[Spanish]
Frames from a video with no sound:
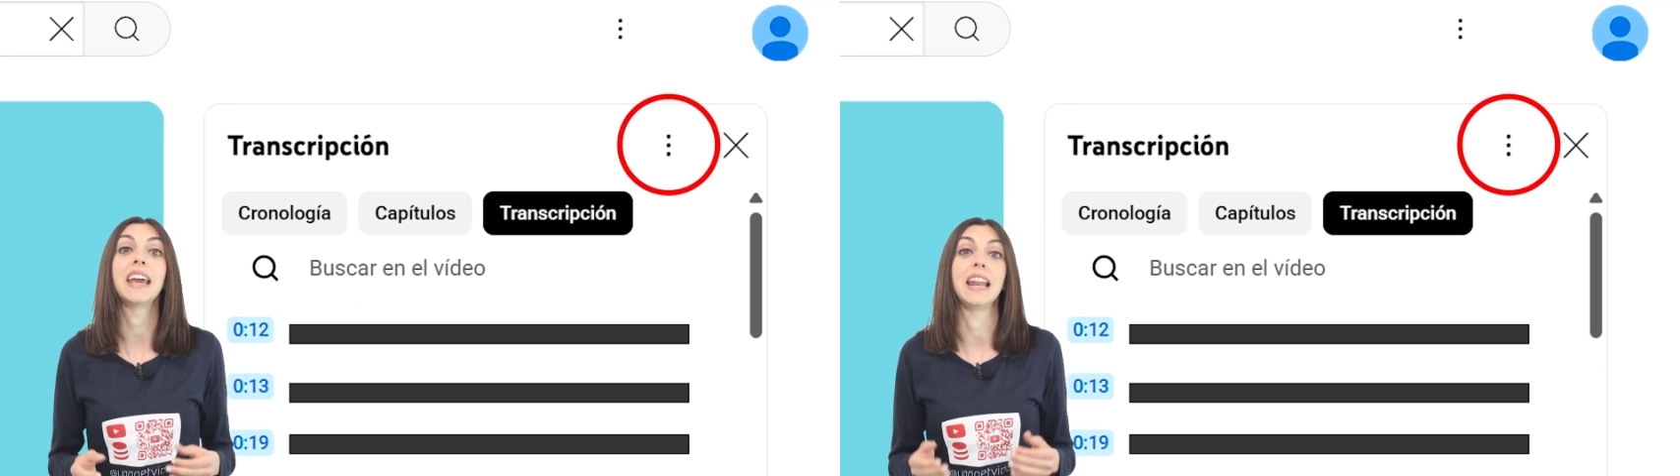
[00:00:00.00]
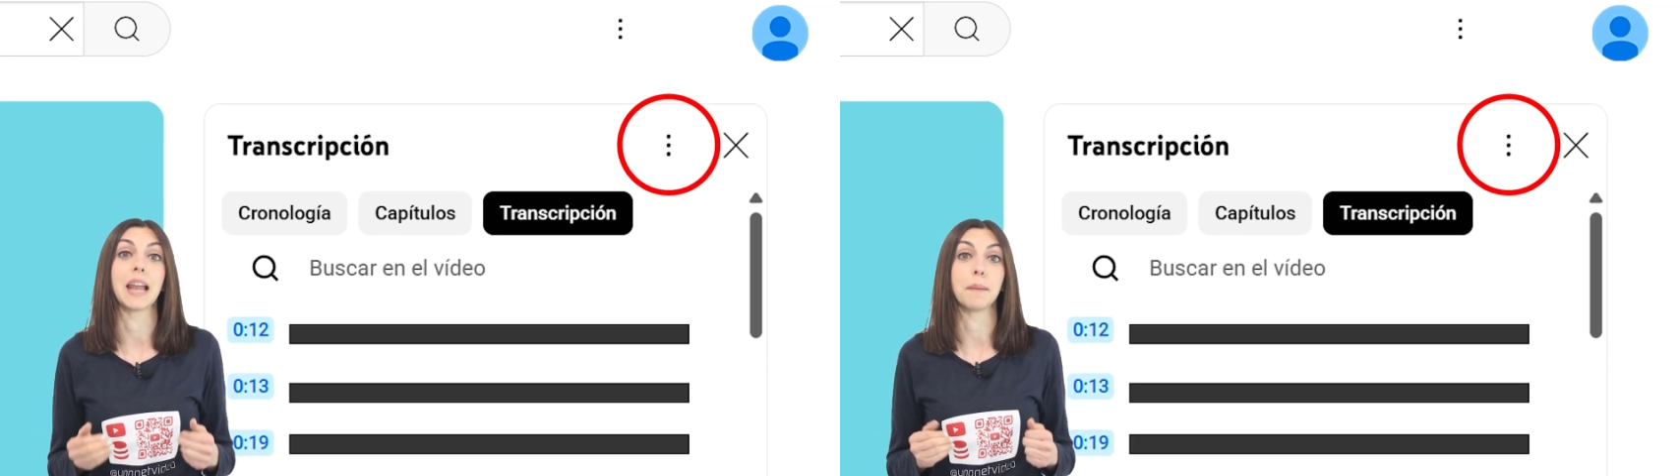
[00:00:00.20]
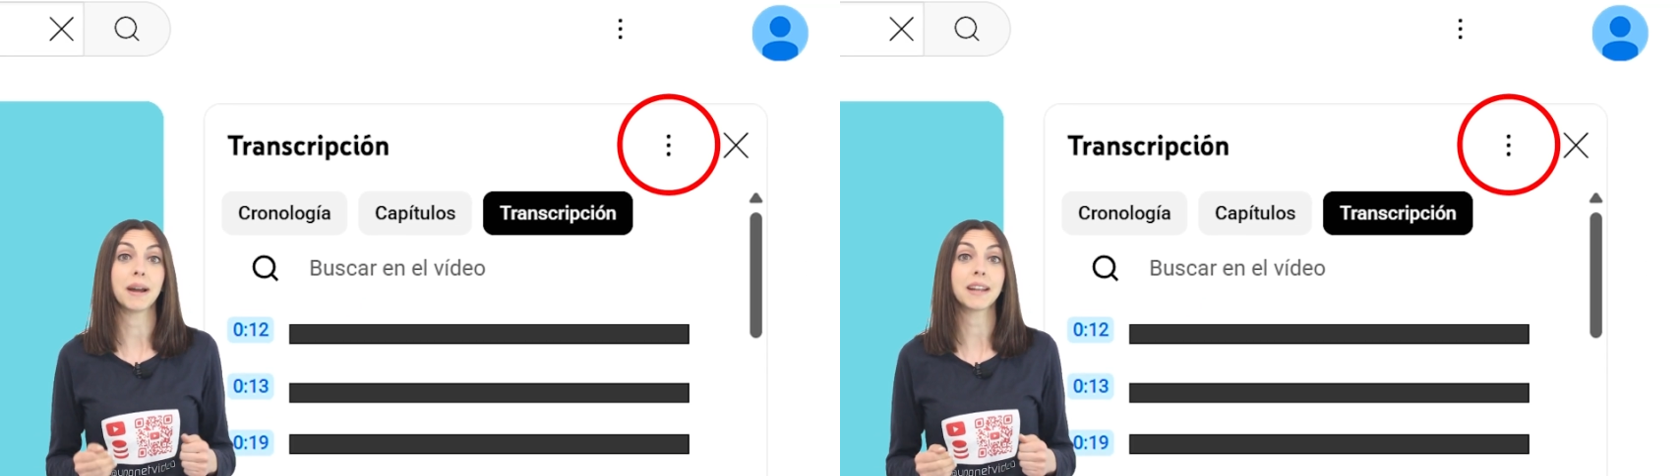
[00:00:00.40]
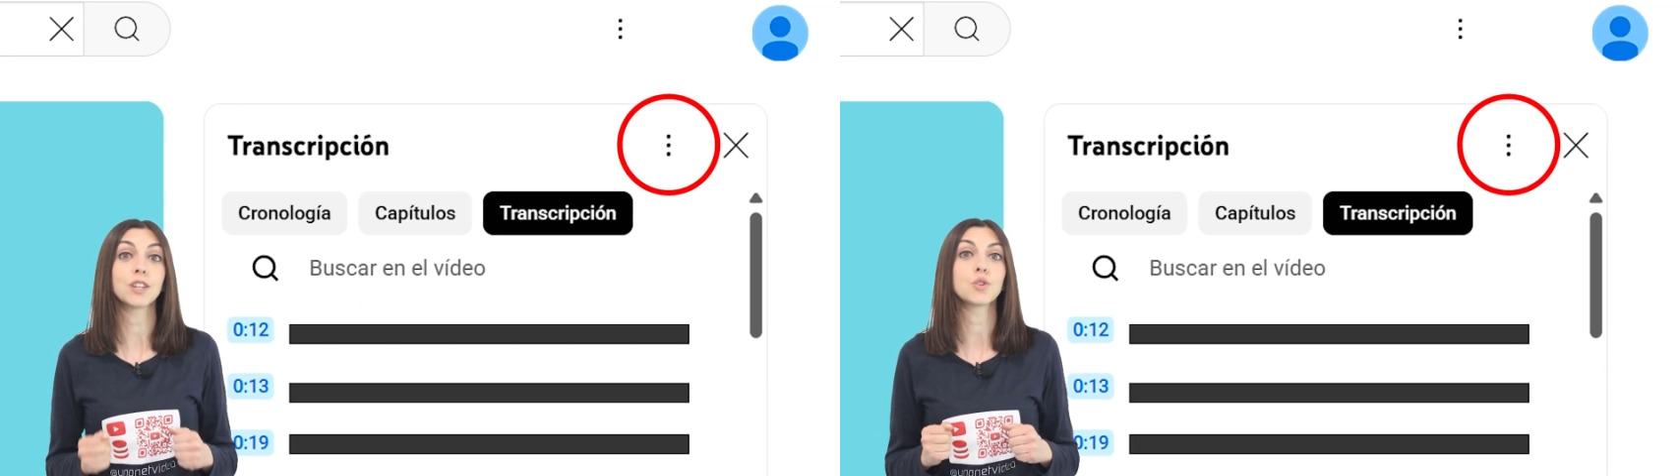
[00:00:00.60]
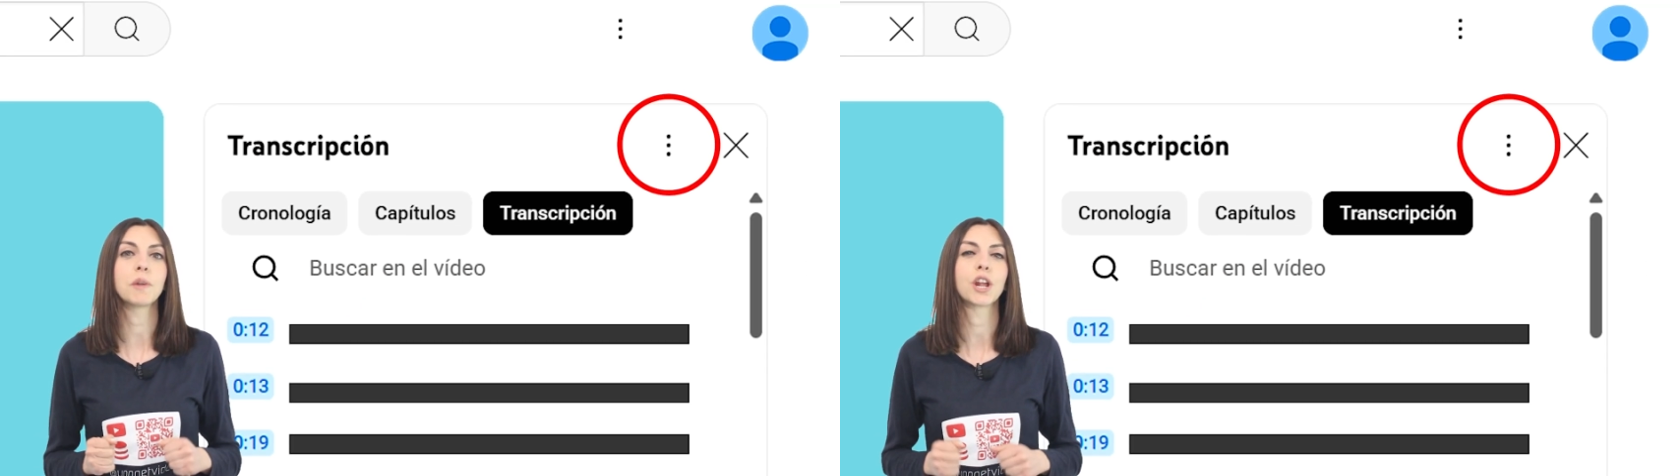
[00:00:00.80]
en la parte
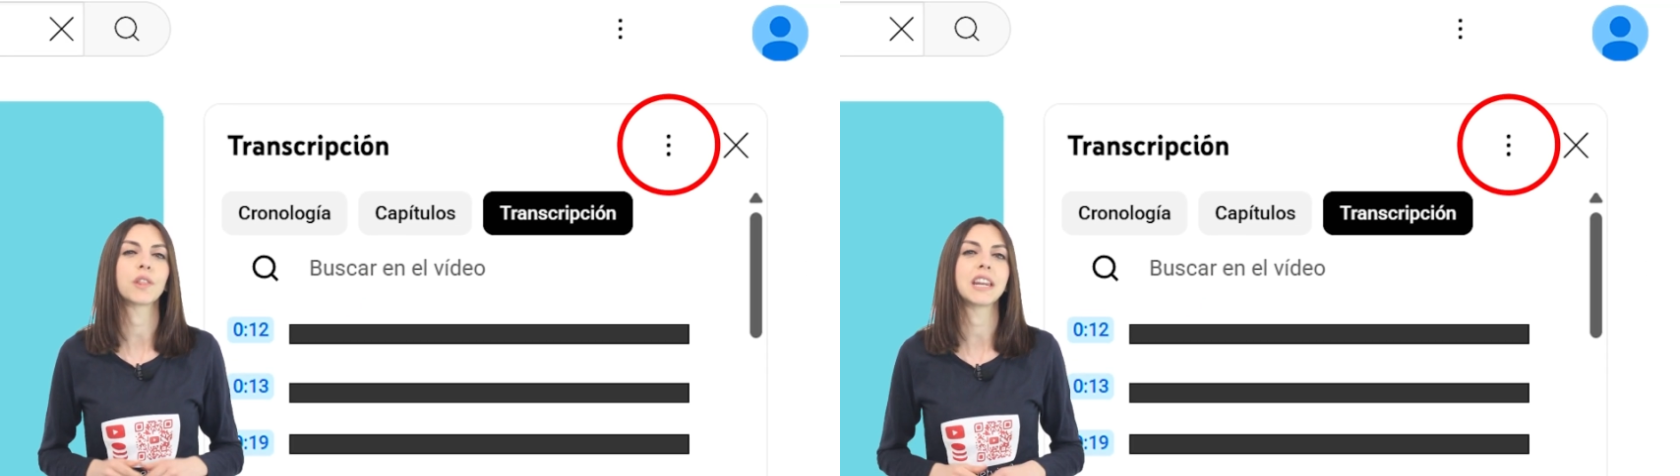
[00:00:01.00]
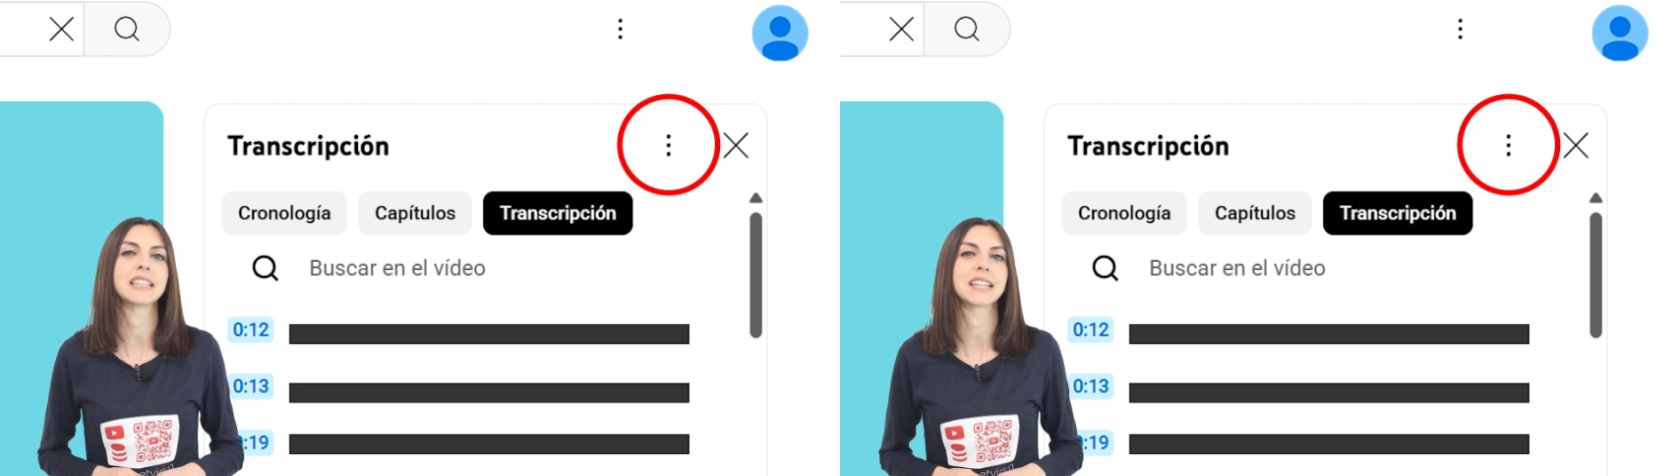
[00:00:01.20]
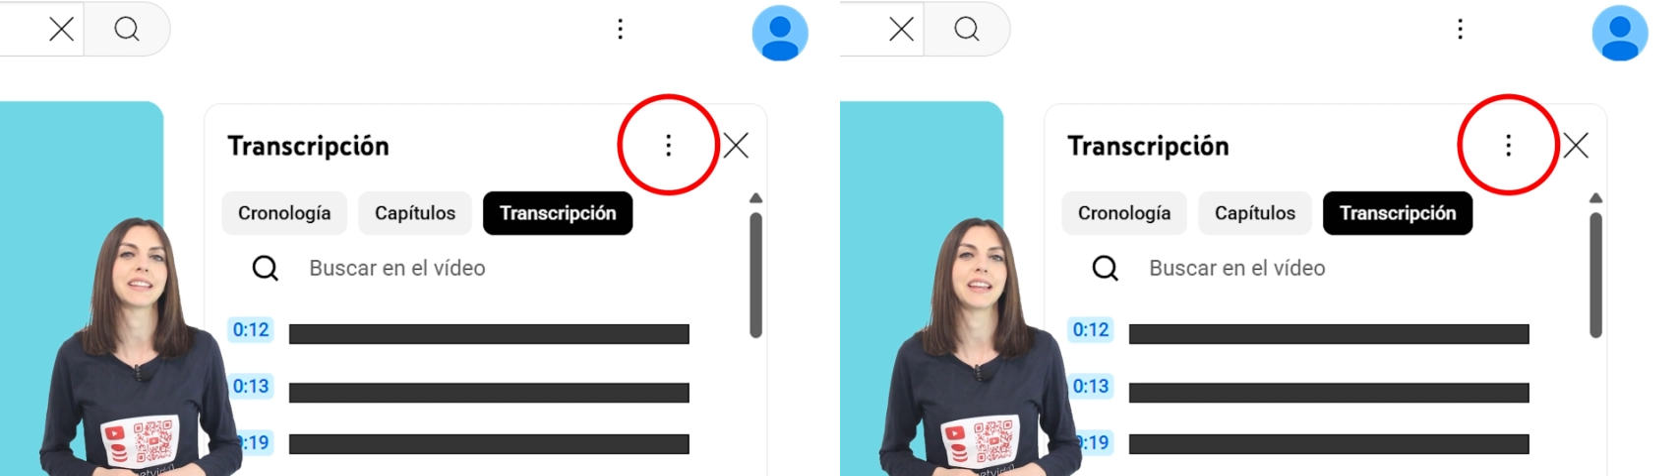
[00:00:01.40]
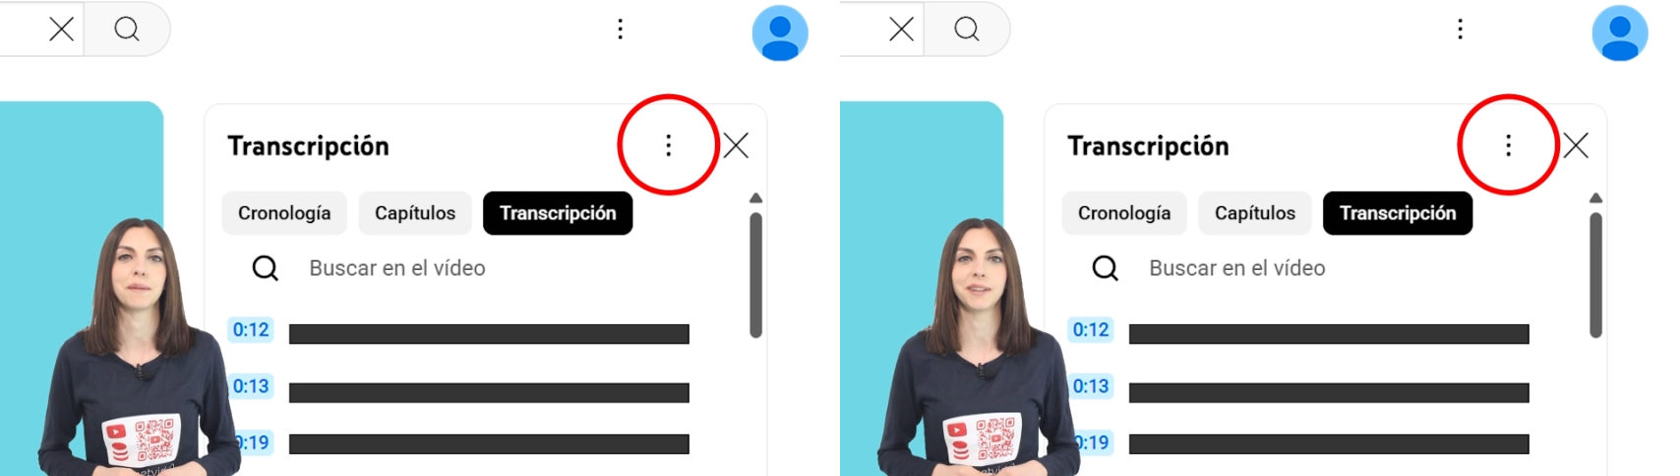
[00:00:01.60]
superior derecha de la